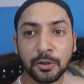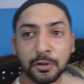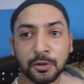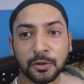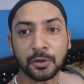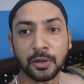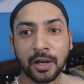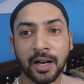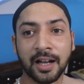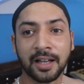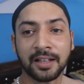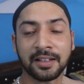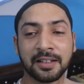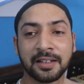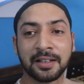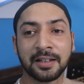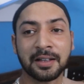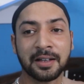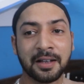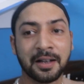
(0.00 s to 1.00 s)
सो so गाइज
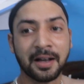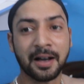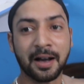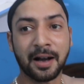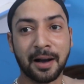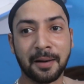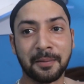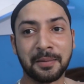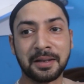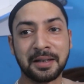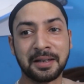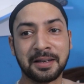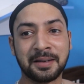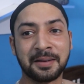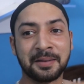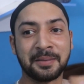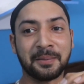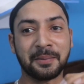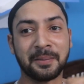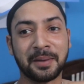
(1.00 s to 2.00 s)
अभी
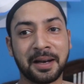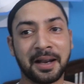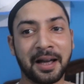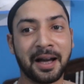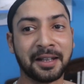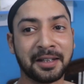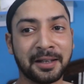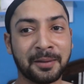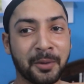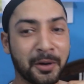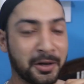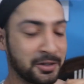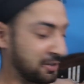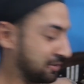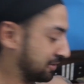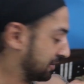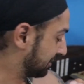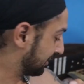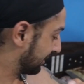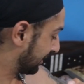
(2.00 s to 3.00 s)
मेरे हाथ एक बहुत
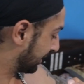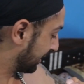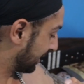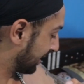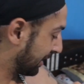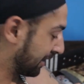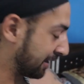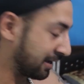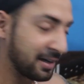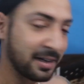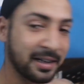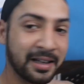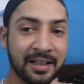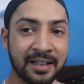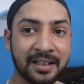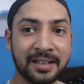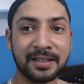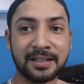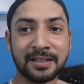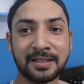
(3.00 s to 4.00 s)
अच्छी चीज़ लगी है
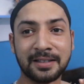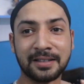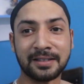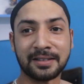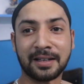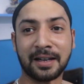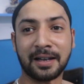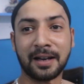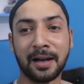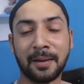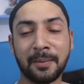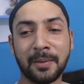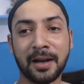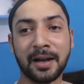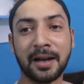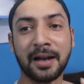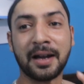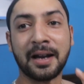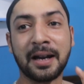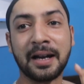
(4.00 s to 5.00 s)
जिसका नाम
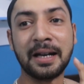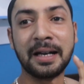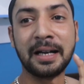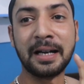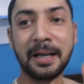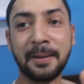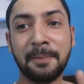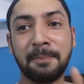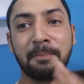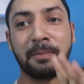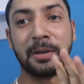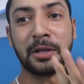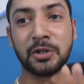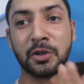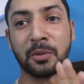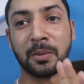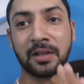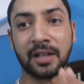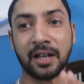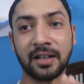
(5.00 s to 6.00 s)
है डिप
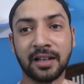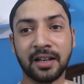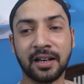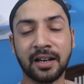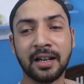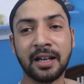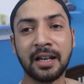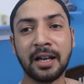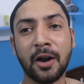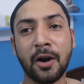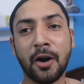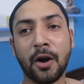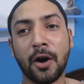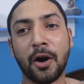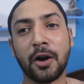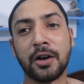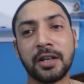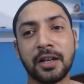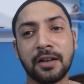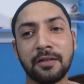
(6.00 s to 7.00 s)
टिश्यू मसाजर
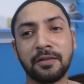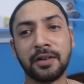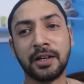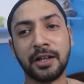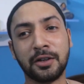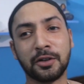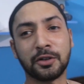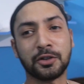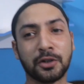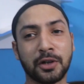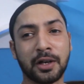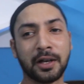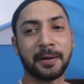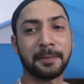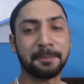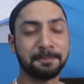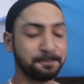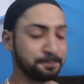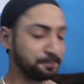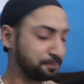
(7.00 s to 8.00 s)
और ये वीडियो जो है
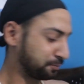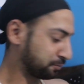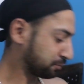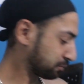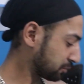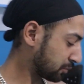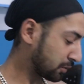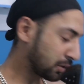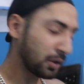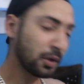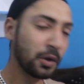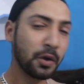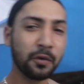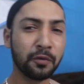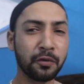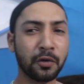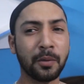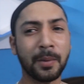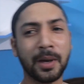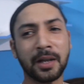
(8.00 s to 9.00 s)

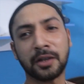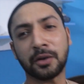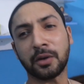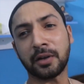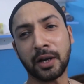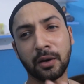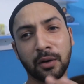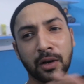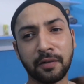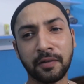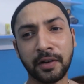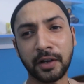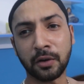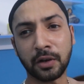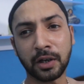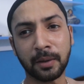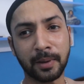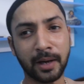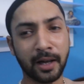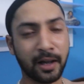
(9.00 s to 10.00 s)
वो मैं से कोई रेगुलर
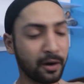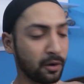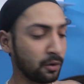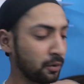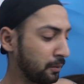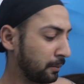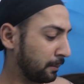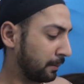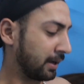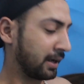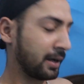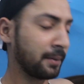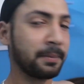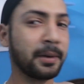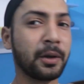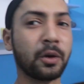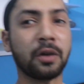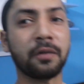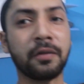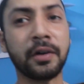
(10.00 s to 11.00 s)
वीडियो नहीं बना रहा हूँ बट
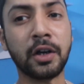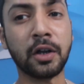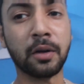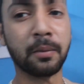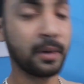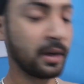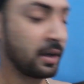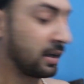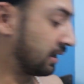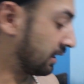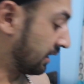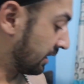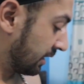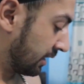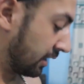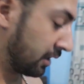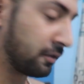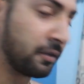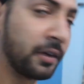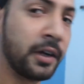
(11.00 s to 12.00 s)
अपने कोई वीडियो में
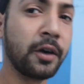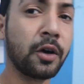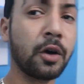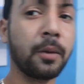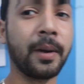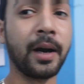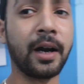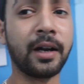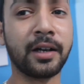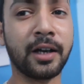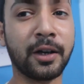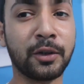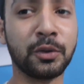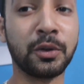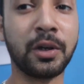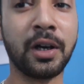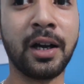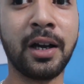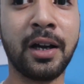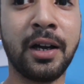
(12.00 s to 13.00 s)
इस वीडियो को मैं ऐड कर
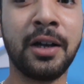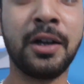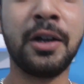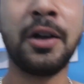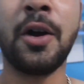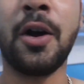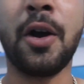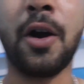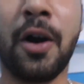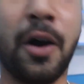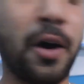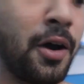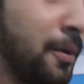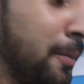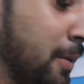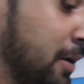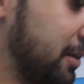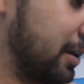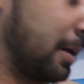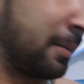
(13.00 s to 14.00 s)
दूँगा और बस